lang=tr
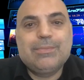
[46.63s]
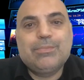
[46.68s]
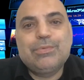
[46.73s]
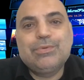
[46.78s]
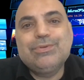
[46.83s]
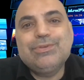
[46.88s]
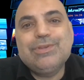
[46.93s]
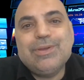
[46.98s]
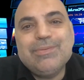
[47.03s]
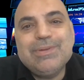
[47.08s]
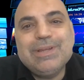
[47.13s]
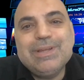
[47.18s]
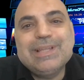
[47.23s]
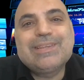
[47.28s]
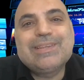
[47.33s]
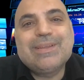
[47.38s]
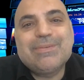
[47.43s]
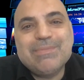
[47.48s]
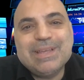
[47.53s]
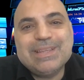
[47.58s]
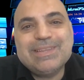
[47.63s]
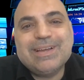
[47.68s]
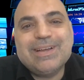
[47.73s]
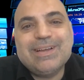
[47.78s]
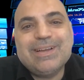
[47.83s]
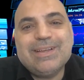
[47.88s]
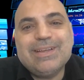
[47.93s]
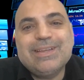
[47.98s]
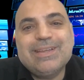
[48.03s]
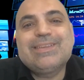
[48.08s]
Bununla birlikte
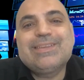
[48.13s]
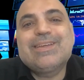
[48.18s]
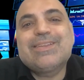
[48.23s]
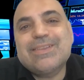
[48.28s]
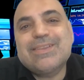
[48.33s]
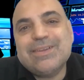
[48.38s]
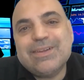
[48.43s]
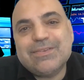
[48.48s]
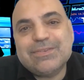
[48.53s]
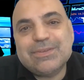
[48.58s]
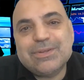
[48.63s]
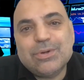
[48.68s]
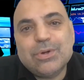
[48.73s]
Meta geçen hafta